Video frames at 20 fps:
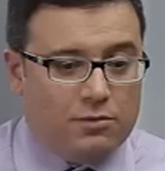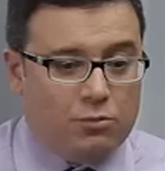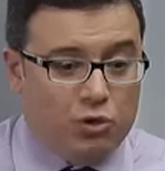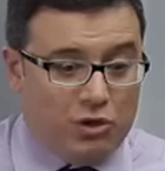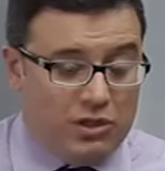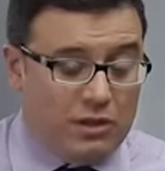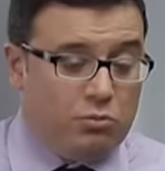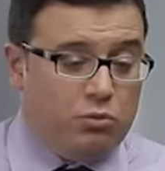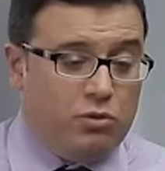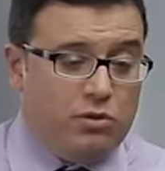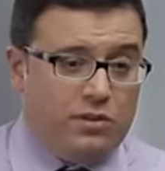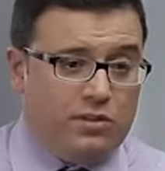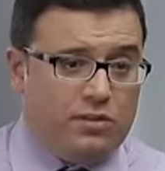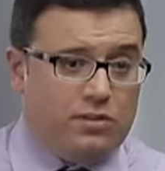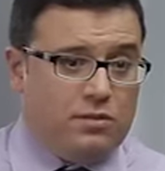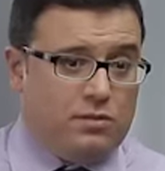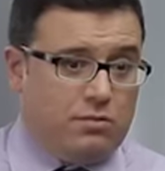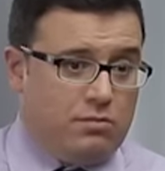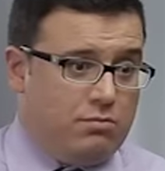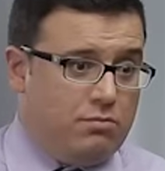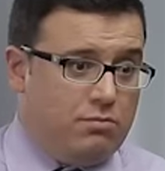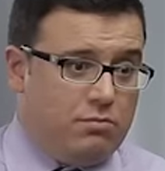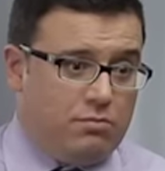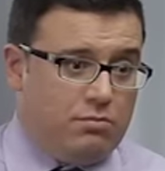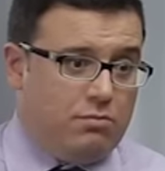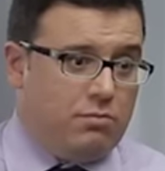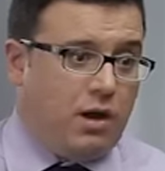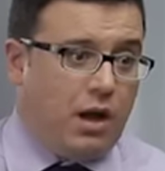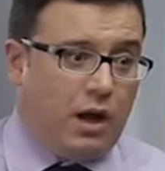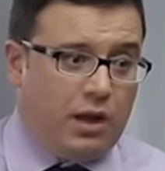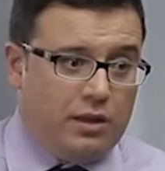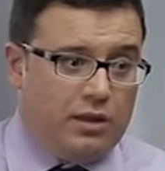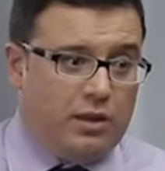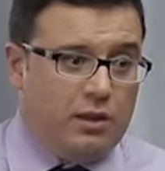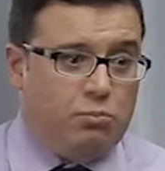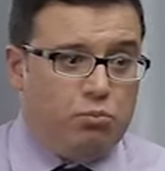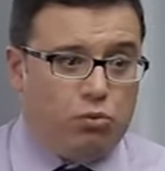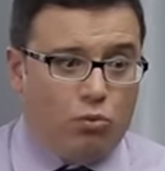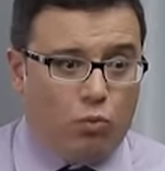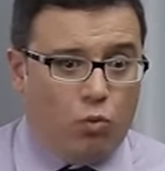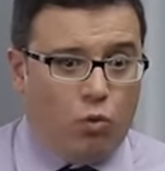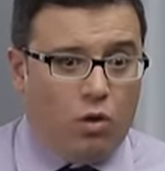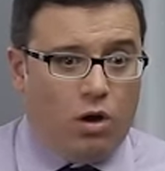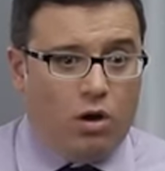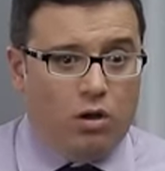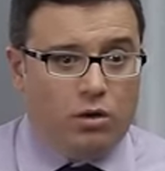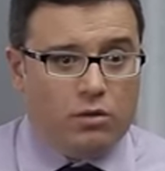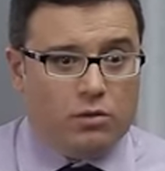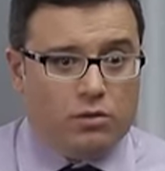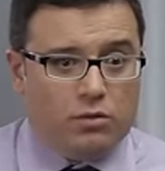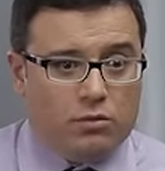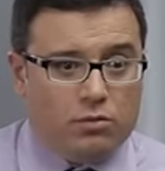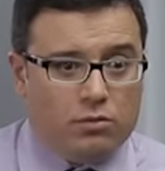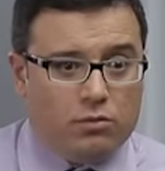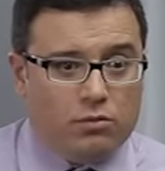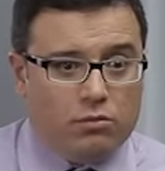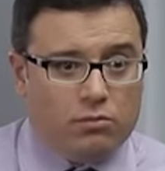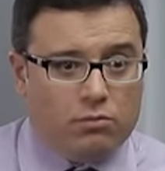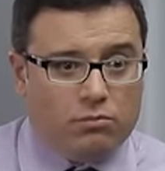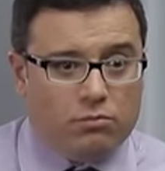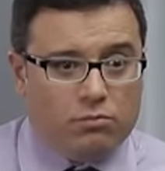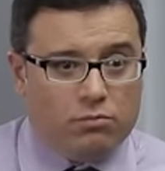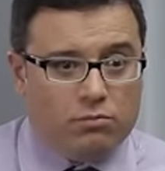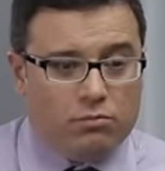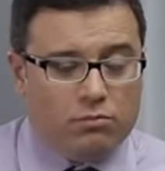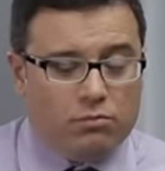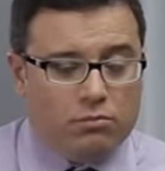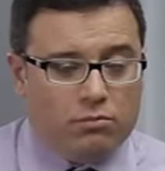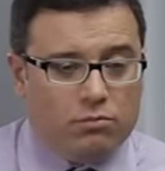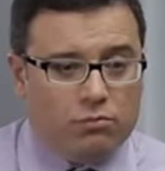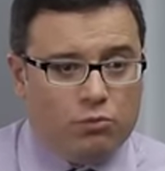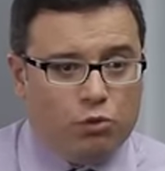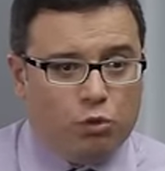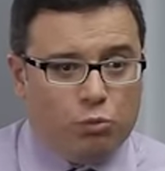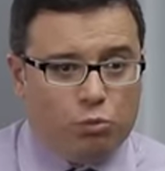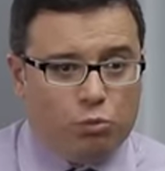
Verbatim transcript: Mondiapolis mm, a été pour moi une